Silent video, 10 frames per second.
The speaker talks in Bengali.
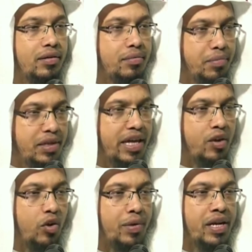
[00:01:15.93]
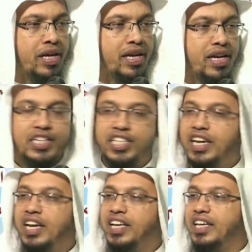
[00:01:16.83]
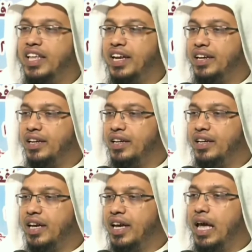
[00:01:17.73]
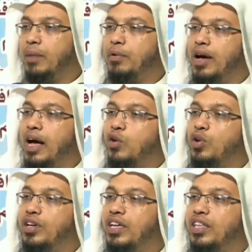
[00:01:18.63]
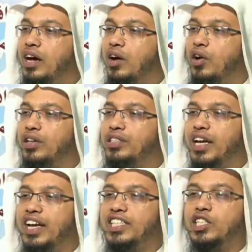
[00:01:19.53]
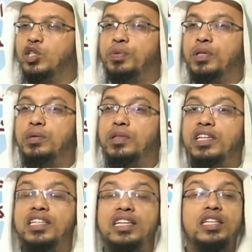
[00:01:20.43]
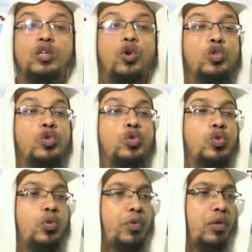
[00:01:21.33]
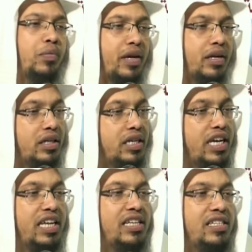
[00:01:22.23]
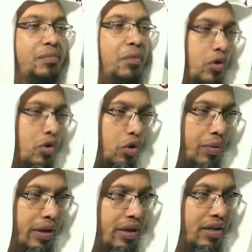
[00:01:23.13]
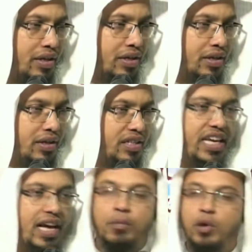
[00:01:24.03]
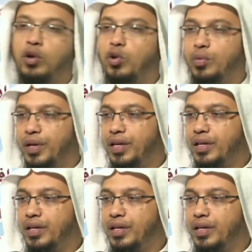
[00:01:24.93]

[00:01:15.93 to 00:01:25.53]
বিদায় হবে সেটা লিখে দেন এবং আরো লিখে দেওয়া হয় যে এই শিশু পৃথিবীতে এসে কতটুকু পরিমাণ কি রিজিক ভোগ করবে কি আমল করবে